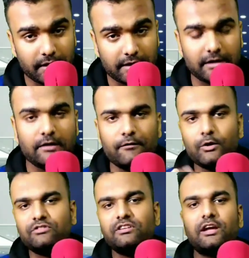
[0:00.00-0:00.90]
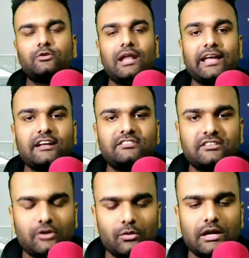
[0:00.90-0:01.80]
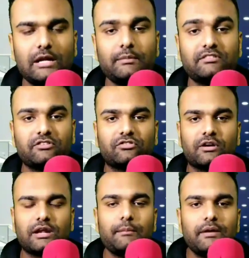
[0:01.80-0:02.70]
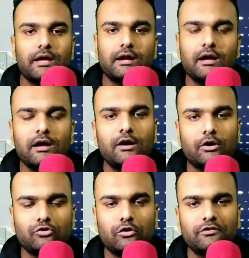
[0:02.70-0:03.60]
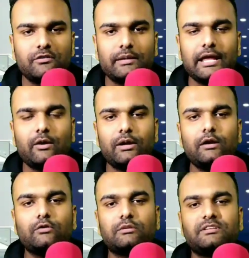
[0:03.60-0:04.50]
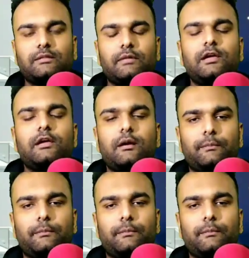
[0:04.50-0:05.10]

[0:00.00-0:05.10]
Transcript: बढ़ रही है वीडियो अच्छी लगी तो लाइक एंड शेयर जरूर करना सब्सक्राइब भी करना और जो नोटिफिकेशन बेल आइकॉन है उसके साथ में